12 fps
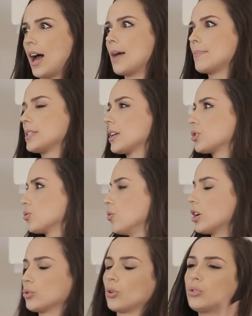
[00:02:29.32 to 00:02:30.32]
Ah, mas
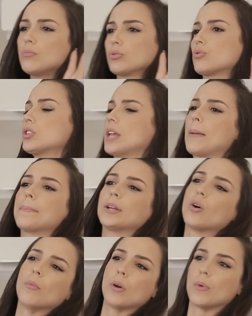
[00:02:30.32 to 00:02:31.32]
açúcar, todo mundo
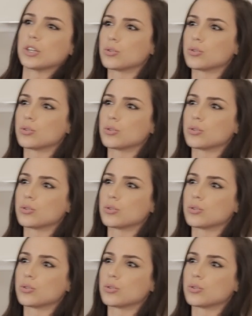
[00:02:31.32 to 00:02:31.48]
sempre comeu